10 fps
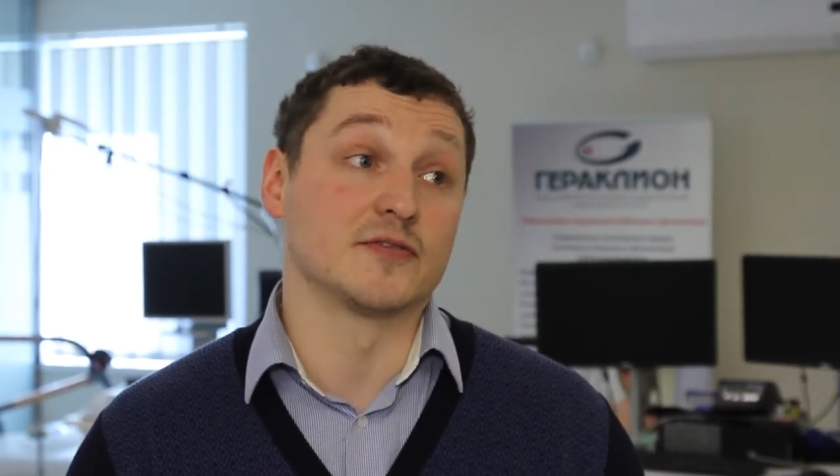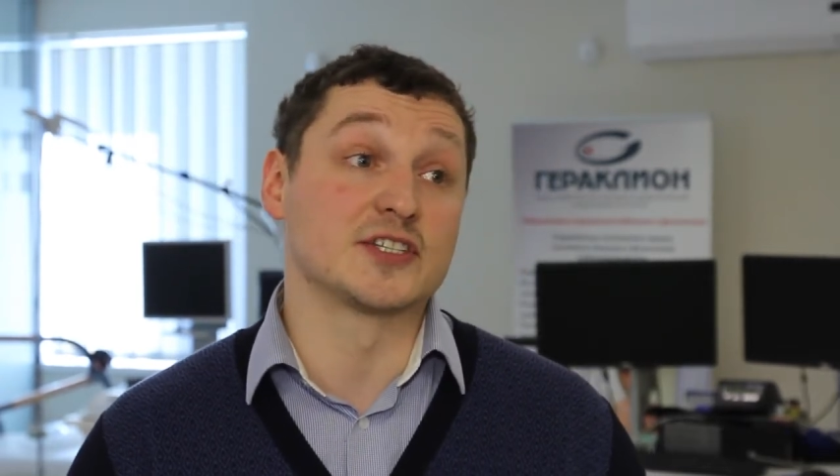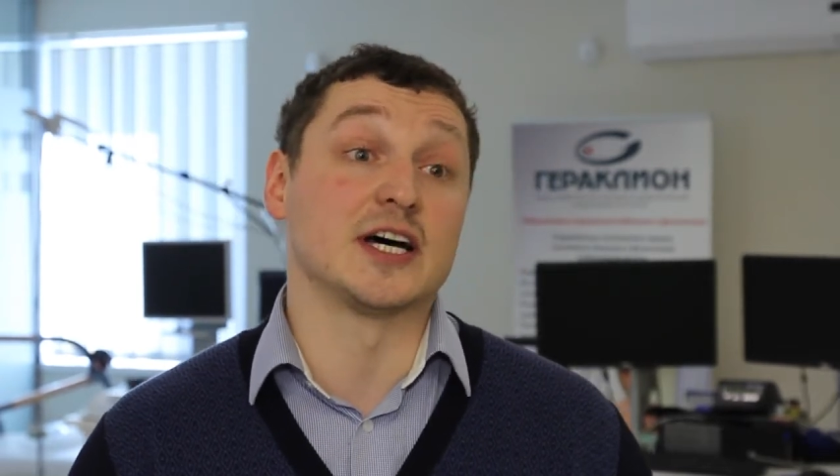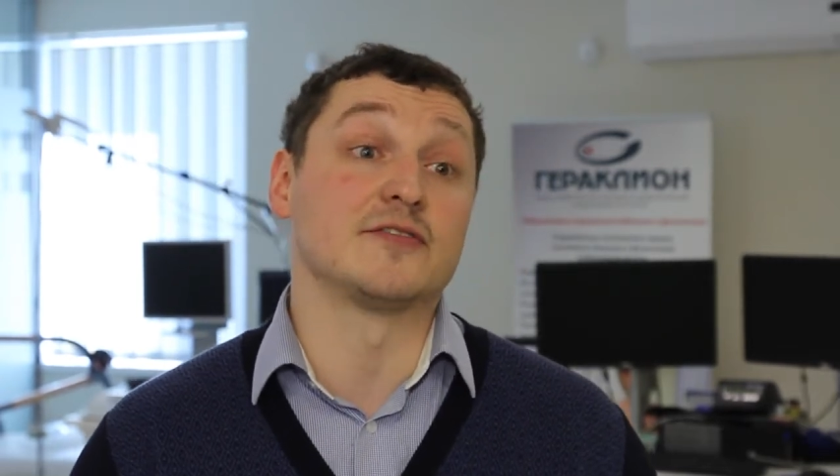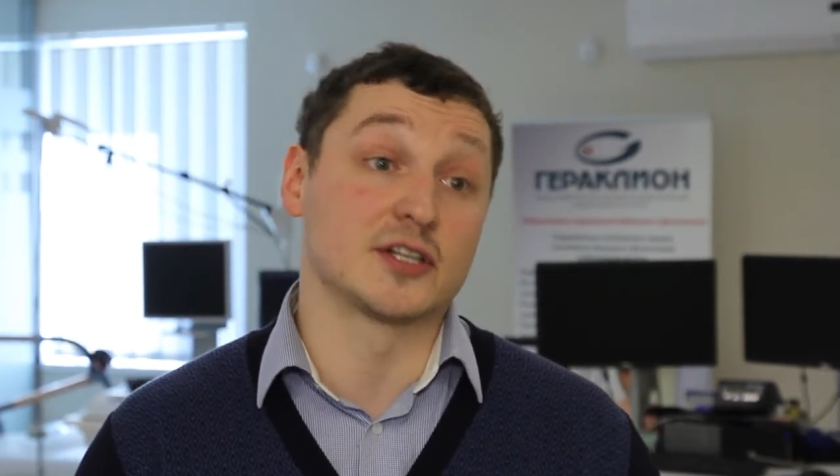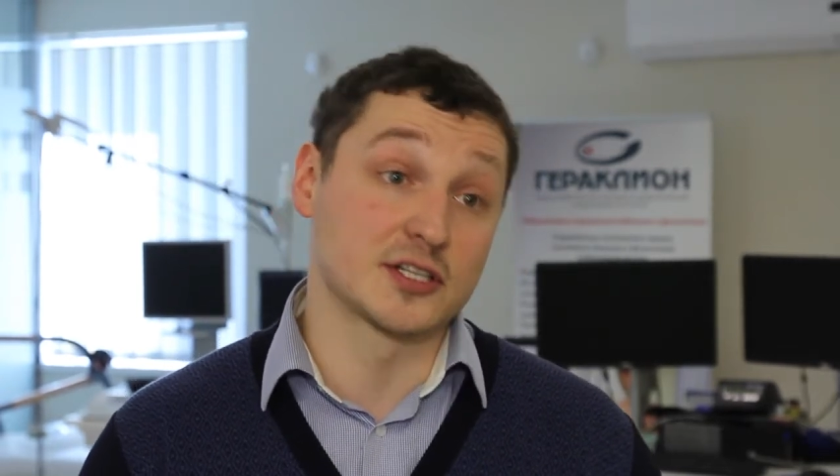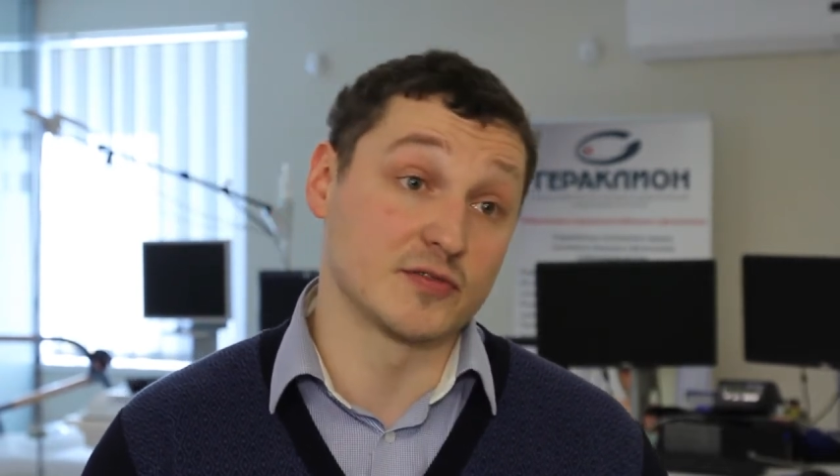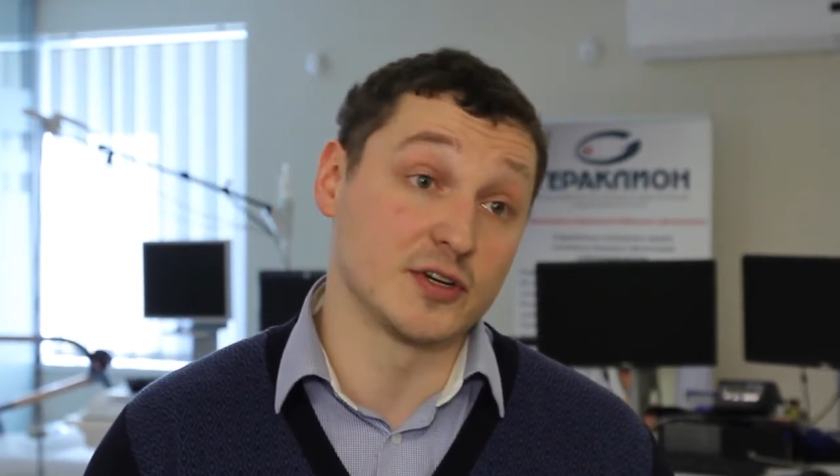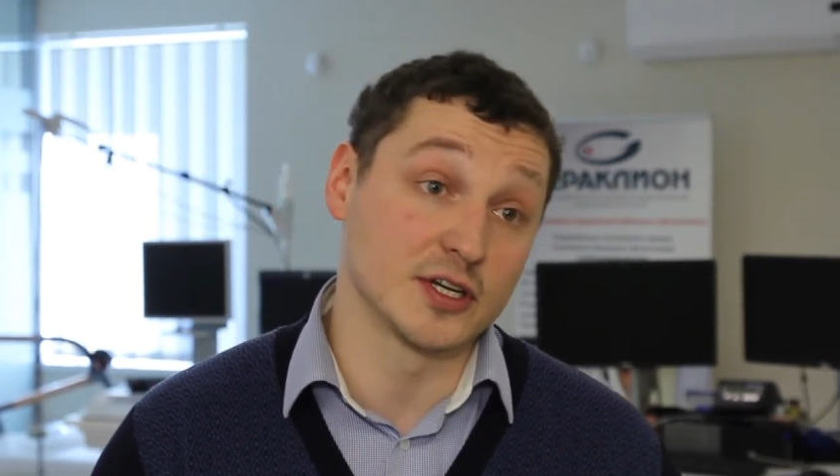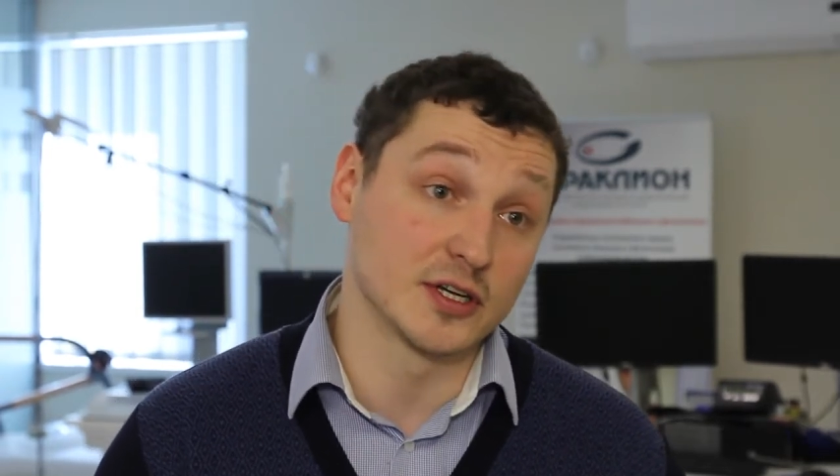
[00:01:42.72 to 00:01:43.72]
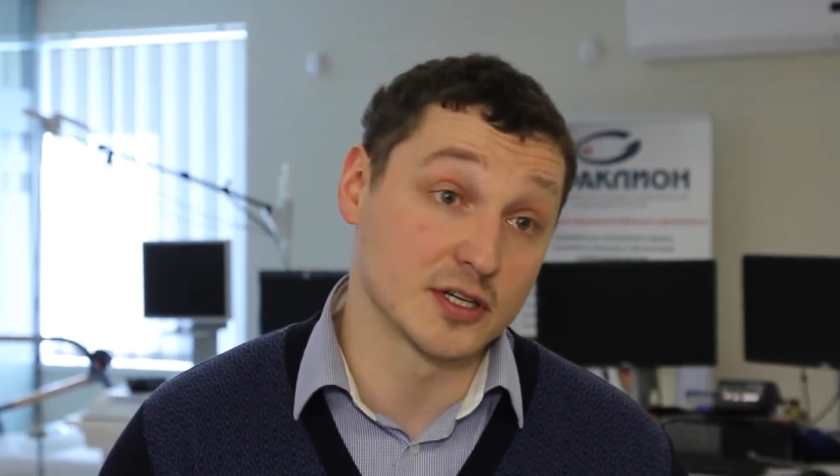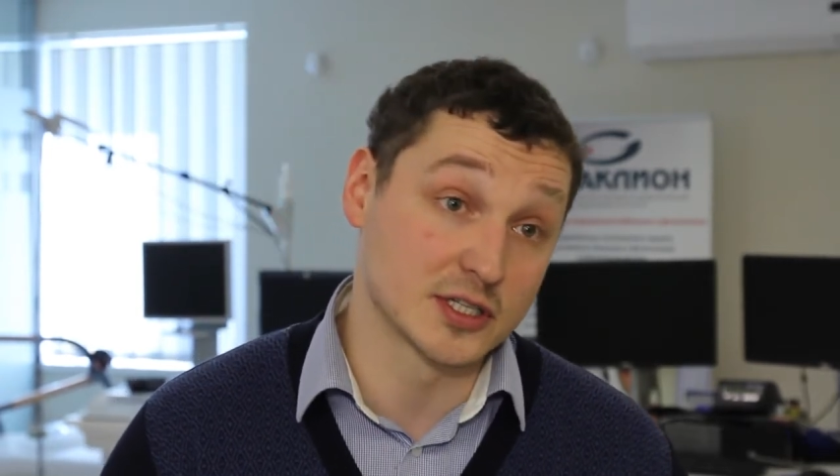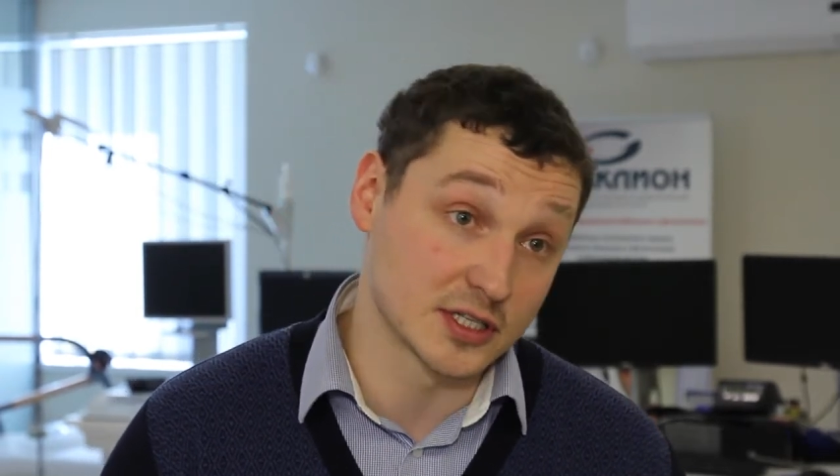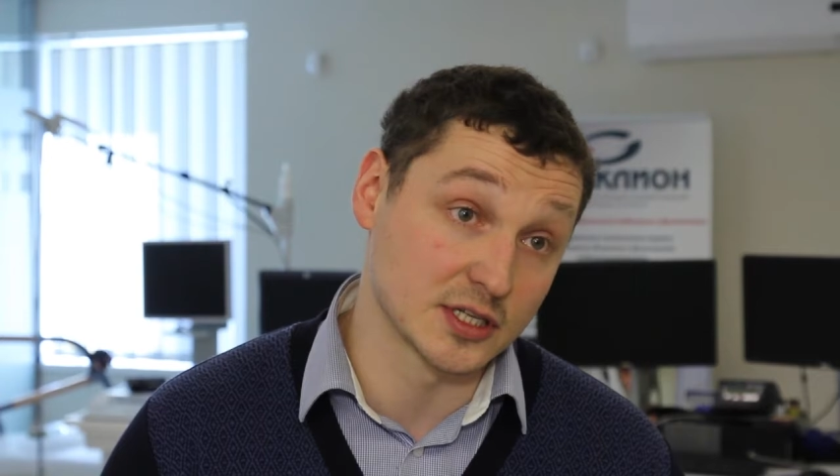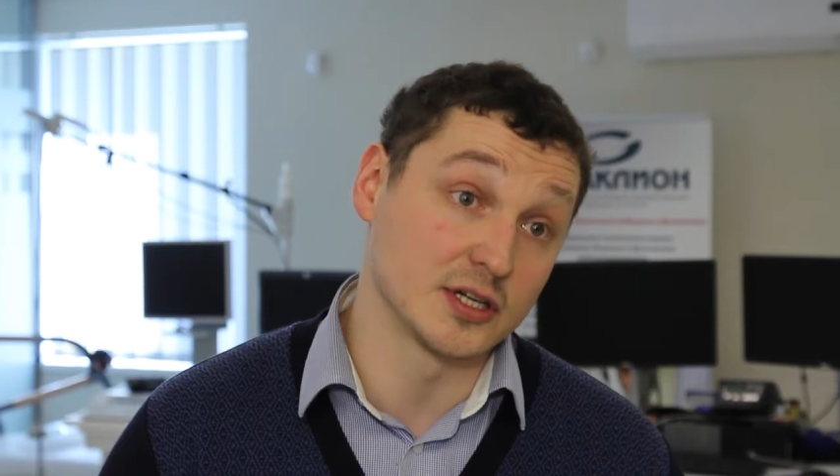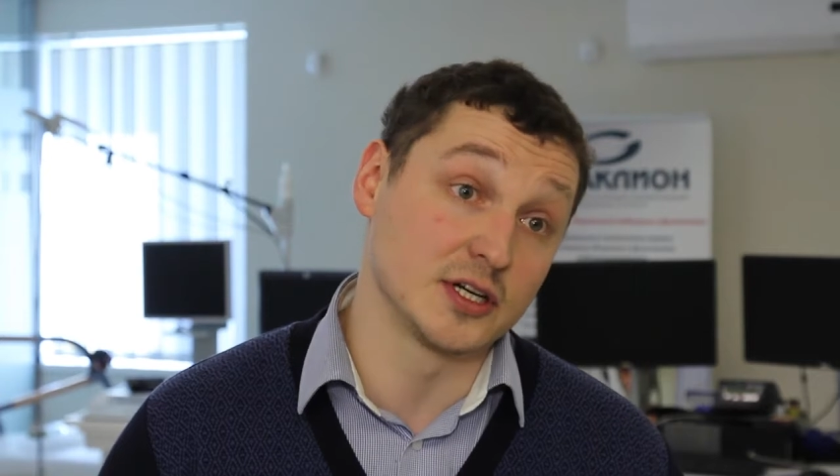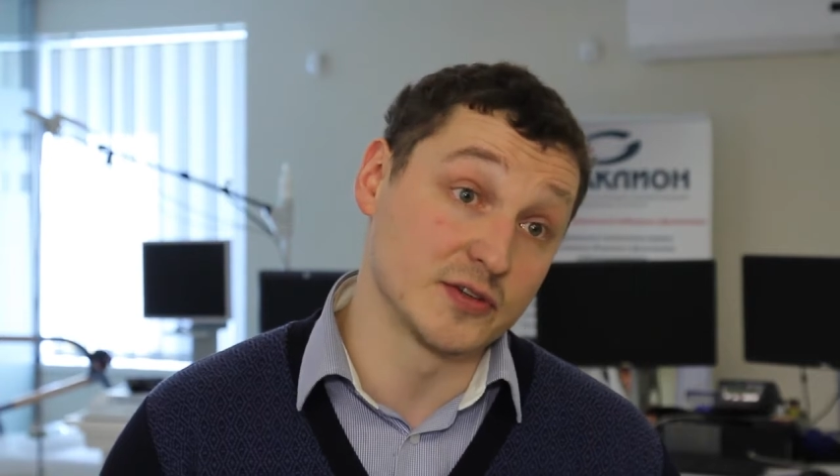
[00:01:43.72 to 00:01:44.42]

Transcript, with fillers: в соавторстве с